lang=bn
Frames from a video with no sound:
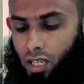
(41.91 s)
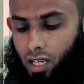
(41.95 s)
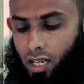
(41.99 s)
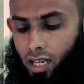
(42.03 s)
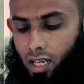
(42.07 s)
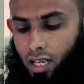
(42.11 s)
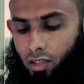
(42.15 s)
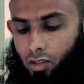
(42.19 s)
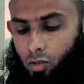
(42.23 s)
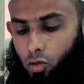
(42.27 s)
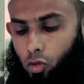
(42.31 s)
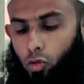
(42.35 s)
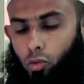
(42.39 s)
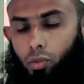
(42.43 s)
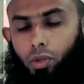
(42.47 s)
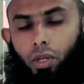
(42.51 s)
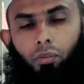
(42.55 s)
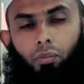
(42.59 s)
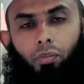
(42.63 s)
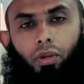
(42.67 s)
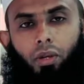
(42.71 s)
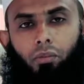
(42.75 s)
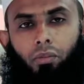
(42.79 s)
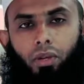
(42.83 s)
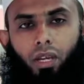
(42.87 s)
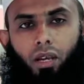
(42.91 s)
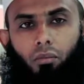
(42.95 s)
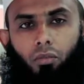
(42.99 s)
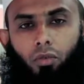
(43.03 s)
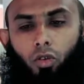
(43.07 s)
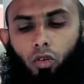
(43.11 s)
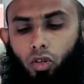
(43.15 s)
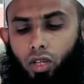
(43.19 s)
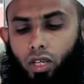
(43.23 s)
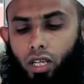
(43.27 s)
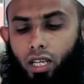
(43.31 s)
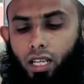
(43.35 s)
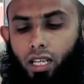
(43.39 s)
আর খুবই প্রিমিয়াম
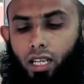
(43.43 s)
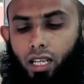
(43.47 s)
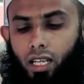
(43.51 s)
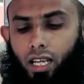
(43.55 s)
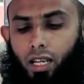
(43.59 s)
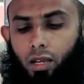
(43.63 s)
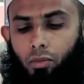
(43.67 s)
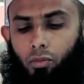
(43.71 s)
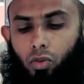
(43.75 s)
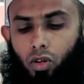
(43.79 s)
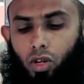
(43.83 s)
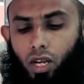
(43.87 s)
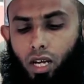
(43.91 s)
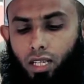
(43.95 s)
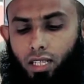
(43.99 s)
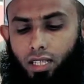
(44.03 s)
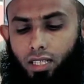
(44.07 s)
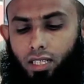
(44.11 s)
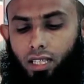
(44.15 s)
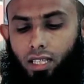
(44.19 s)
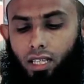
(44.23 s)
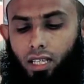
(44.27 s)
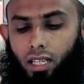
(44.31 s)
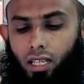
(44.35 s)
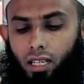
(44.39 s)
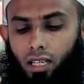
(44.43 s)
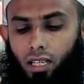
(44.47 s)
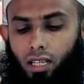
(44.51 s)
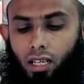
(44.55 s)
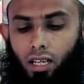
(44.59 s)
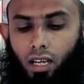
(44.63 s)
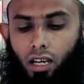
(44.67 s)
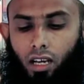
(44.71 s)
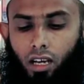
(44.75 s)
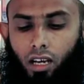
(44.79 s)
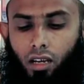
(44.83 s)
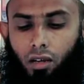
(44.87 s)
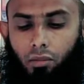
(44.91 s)
লুকের এই প্রোডাক্টটি
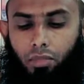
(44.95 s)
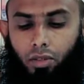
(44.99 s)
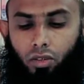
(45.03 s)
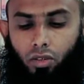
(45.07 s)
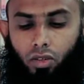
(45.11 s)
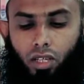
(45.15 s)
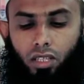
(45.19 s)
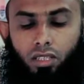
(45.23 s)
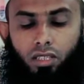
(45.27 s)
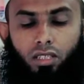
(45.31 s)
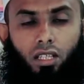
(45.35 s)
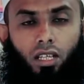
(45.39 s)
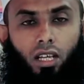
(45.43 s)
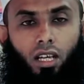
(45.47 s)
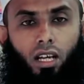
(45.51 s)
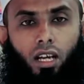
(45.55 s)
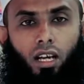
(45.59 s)
ভিওয়ার্স